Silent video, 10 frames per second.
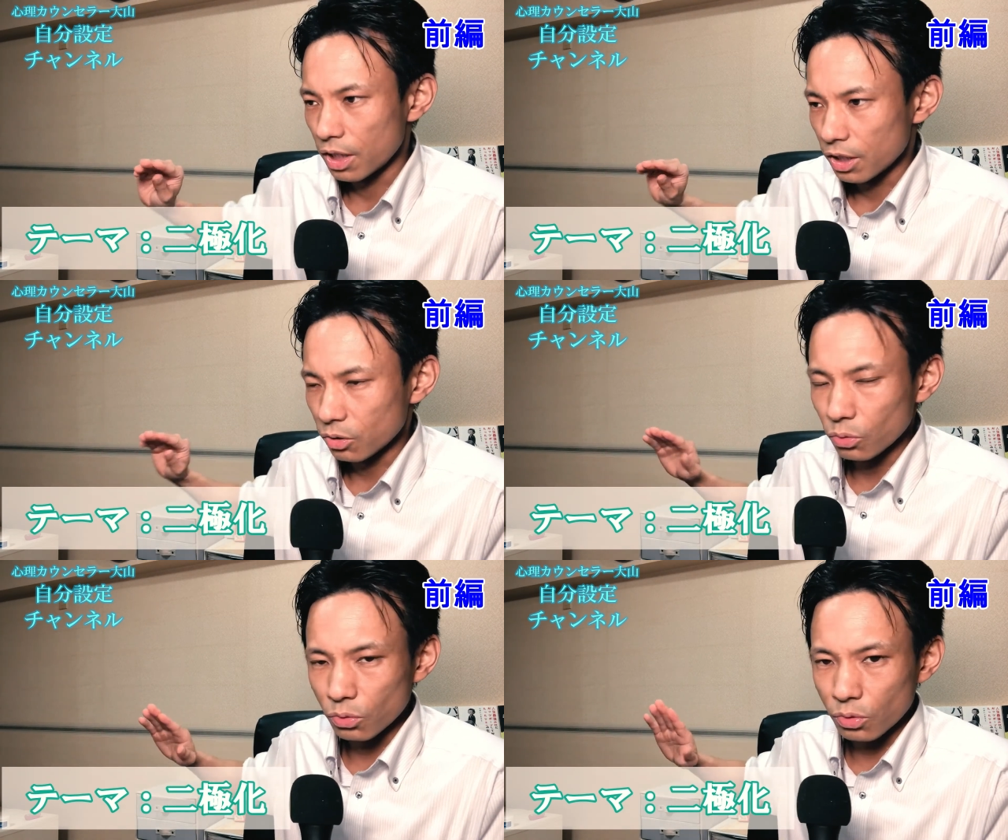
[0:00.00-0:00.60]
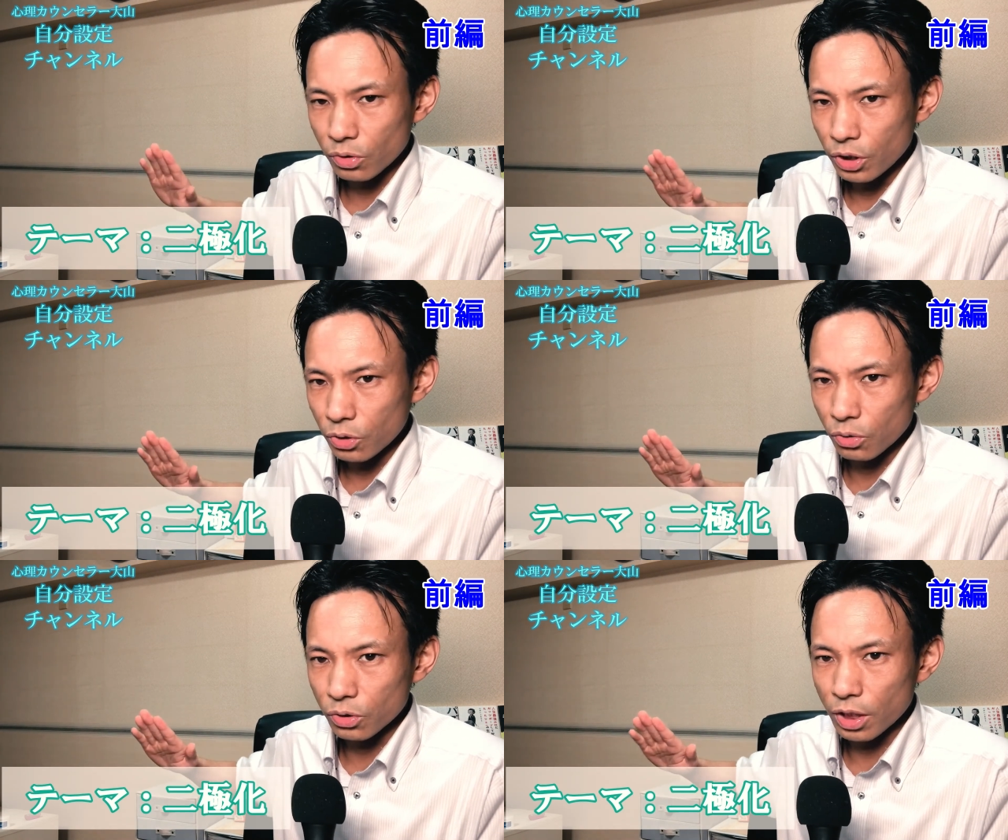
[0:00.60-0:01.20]
えー、その
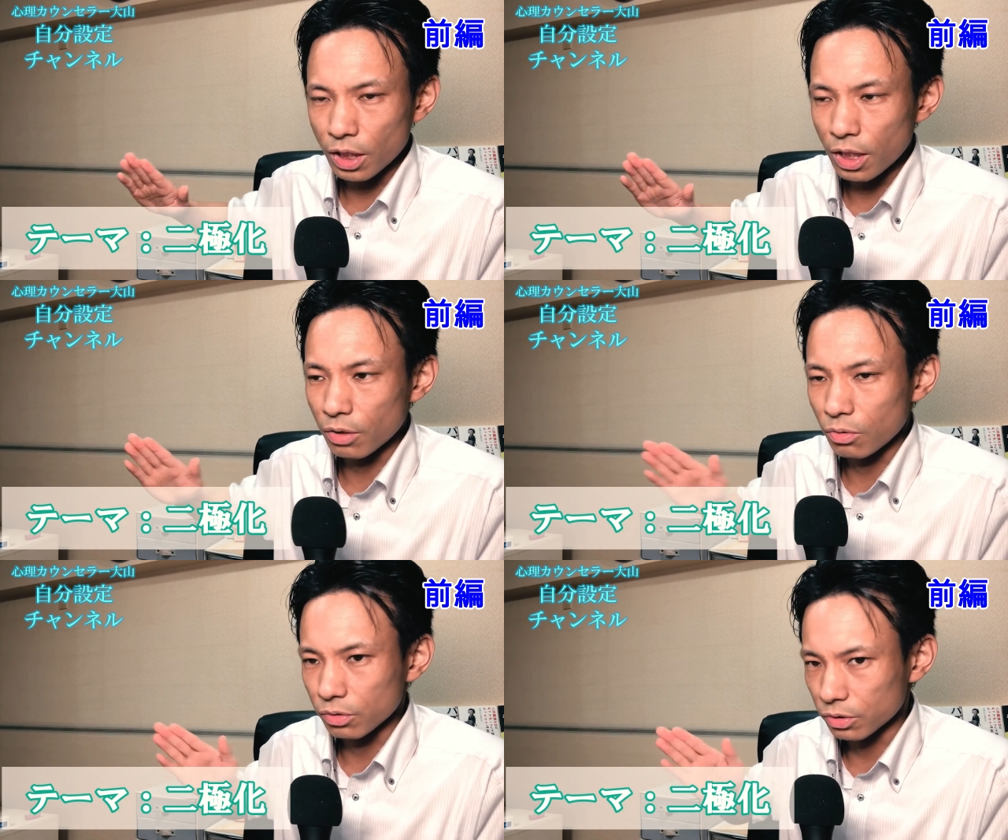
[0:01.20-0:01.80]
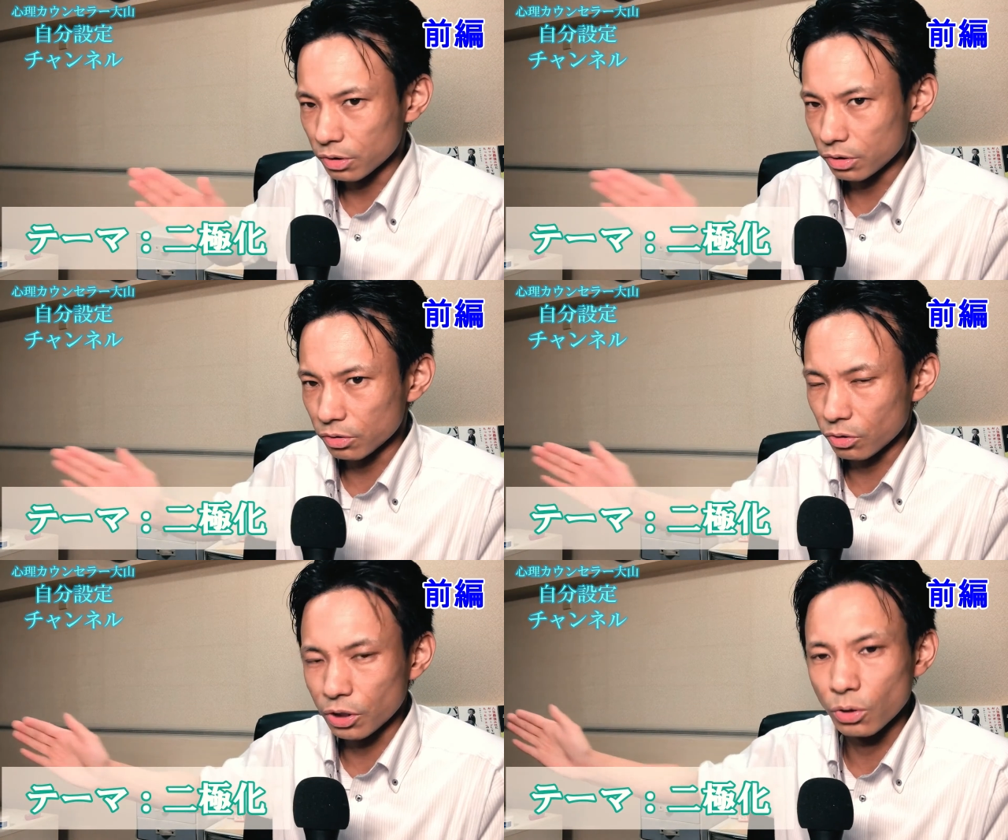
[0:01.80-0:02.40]
二極化がこう
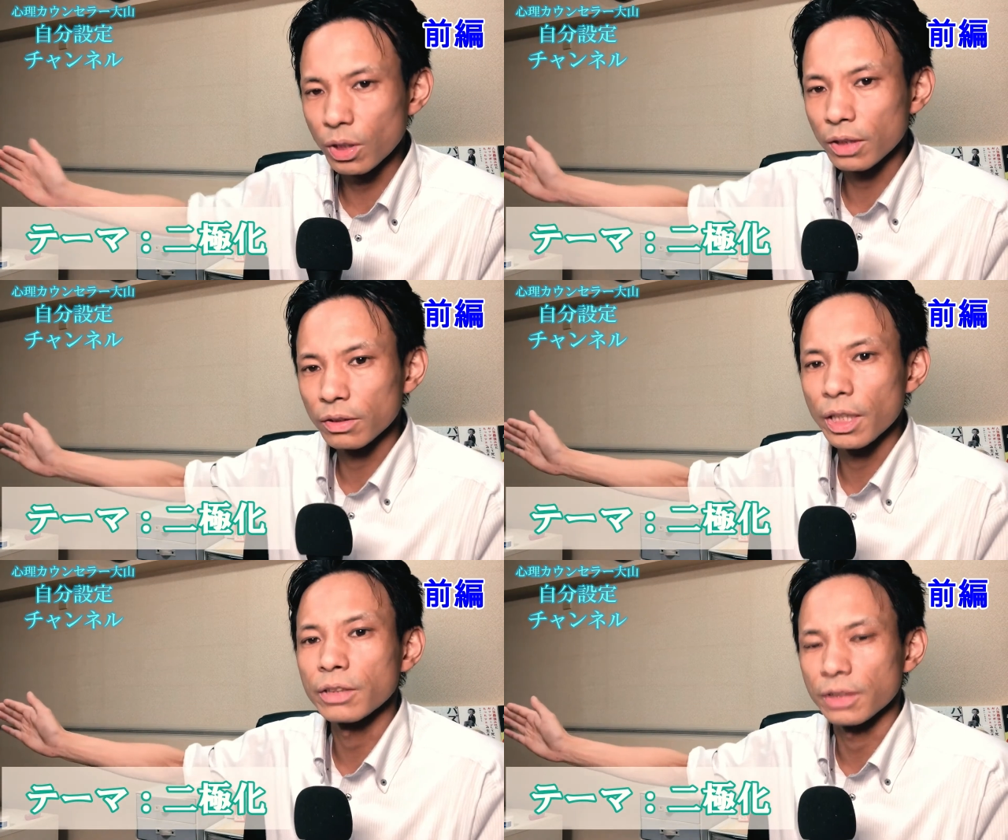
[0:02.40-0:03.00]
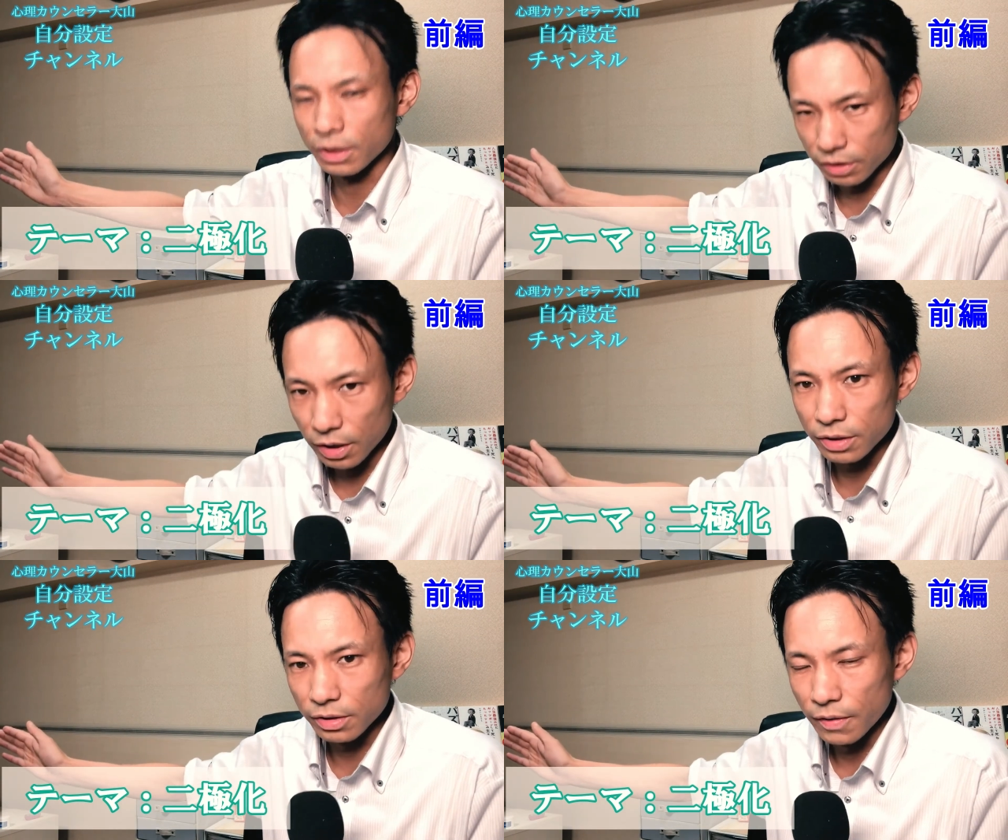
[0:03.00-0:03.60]
ぐーっと広がっていく感じ
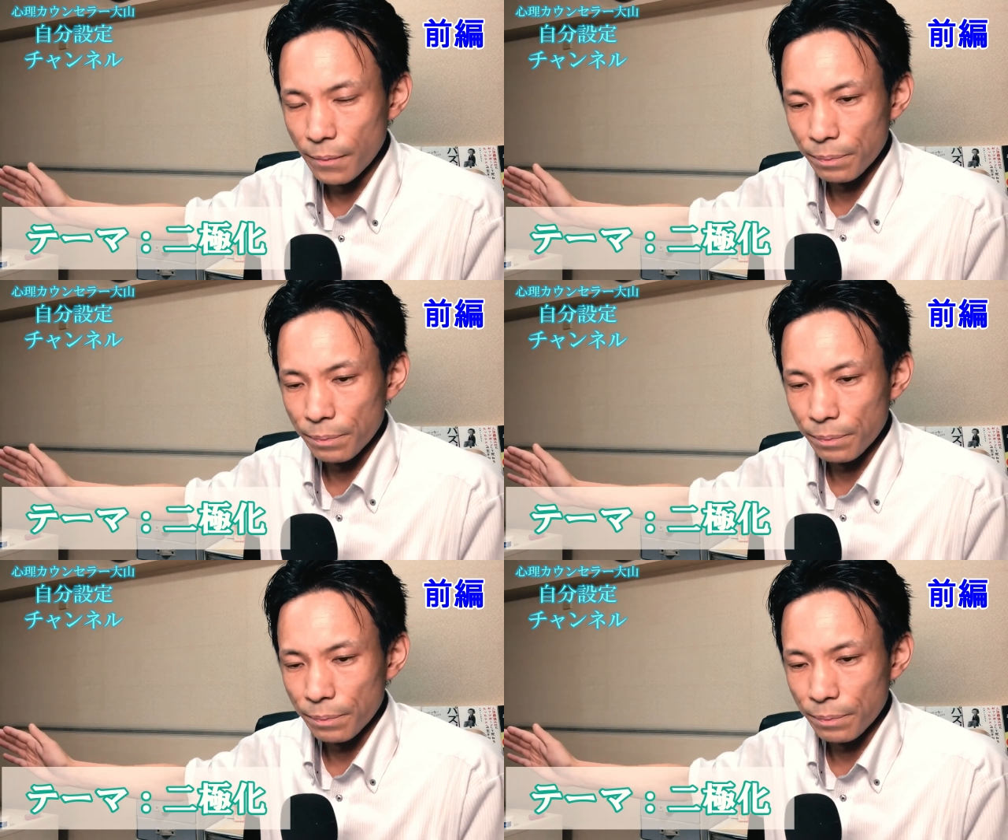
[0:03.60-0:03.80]
です